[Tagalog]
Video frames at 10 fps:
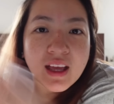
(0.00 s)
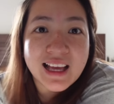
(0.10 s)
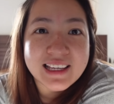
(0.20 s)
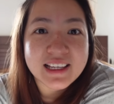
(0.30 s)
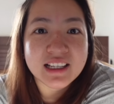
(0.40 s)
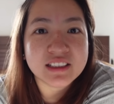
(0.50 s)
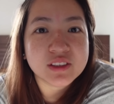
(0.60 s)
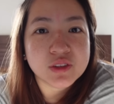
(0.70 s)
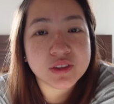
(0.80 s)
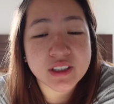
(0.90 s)
Hi guys,
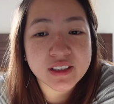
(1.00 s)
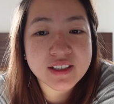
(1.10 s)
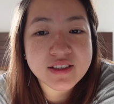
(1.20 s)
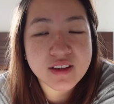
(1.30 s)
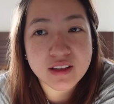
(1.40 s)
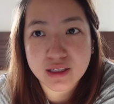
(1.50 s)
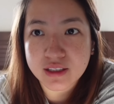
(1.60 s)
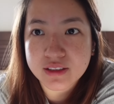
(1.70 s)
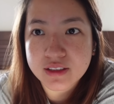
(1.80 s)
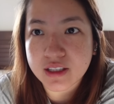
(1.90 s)
today is the
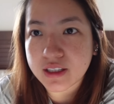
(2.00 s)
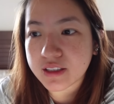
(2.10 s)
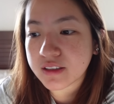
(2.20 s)
next day.